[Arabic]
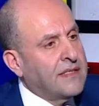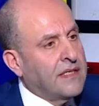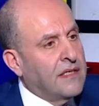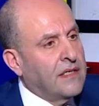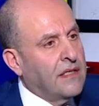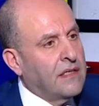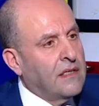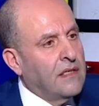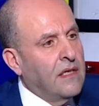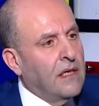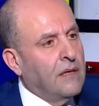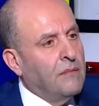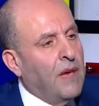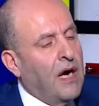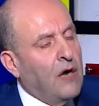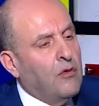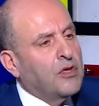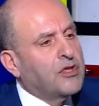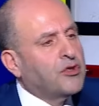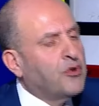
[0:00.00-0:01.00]
سنه بس
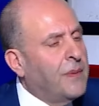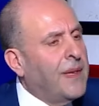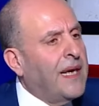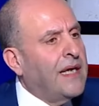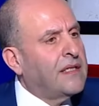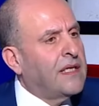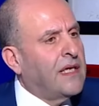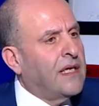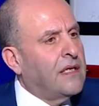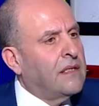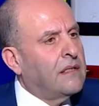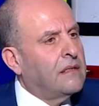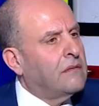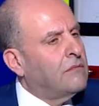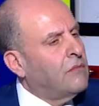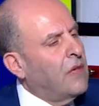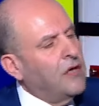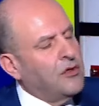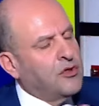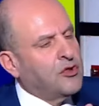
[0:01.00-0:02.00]
خليني اوضح بعضها
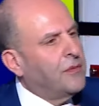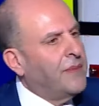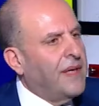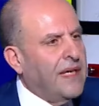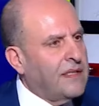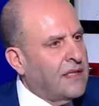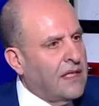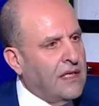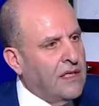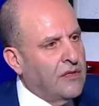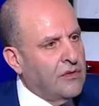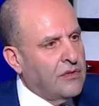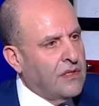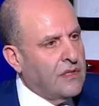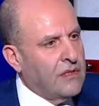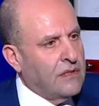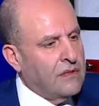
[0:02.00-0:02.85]
ما اجوا بعضها هودي طيب